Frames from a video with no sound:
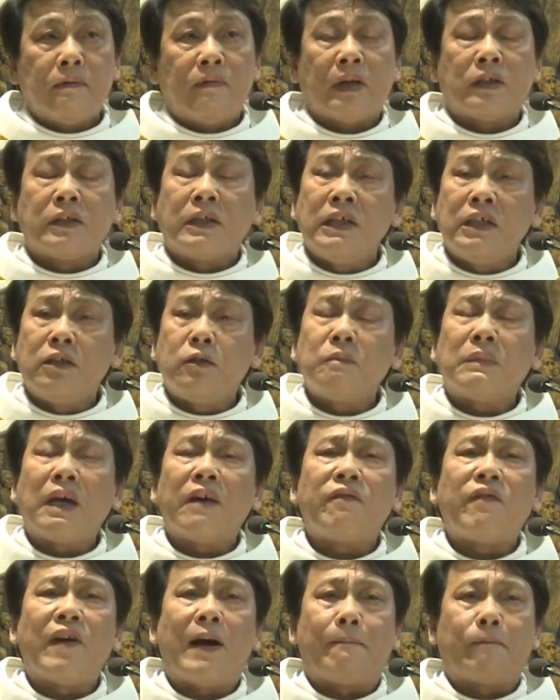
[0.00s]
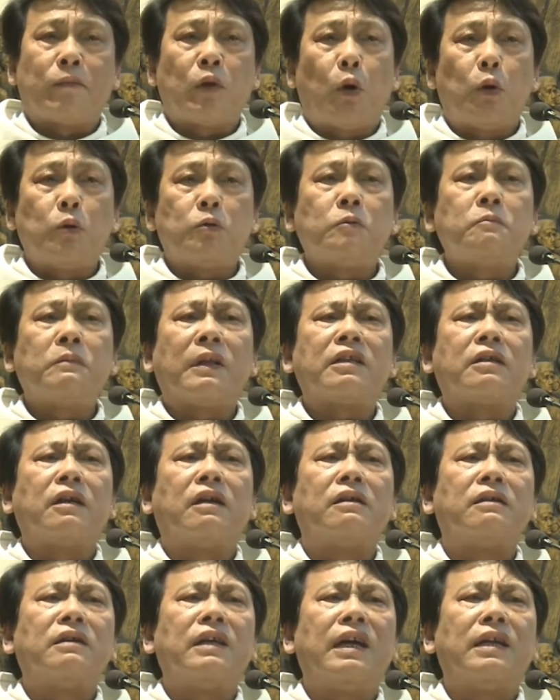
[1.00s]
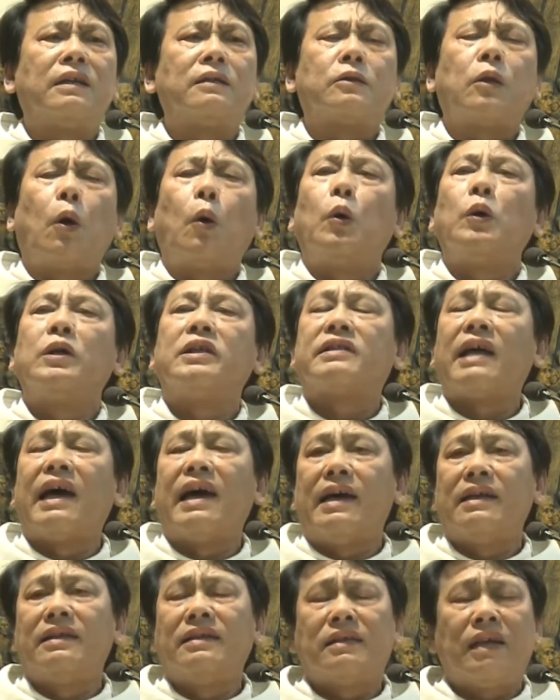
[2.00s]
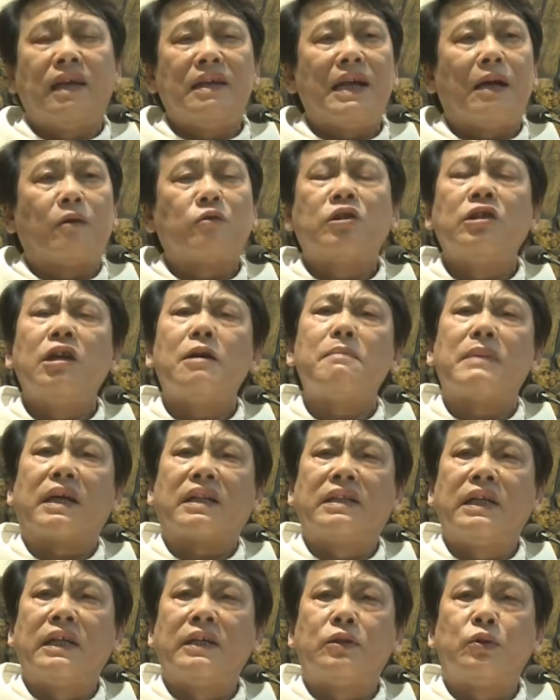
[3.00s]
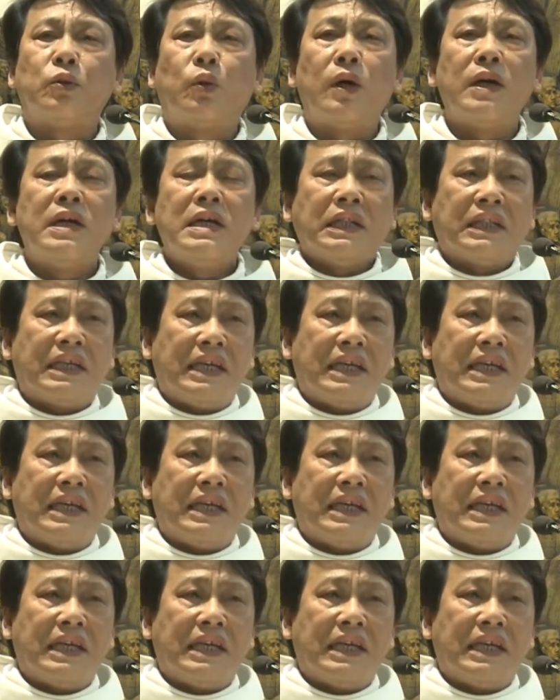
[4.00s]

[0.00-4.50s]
và khi chúng ta phạm tội, chúng ta trở nên tồi tệ như thế nào trước mặt Thiên Chúa,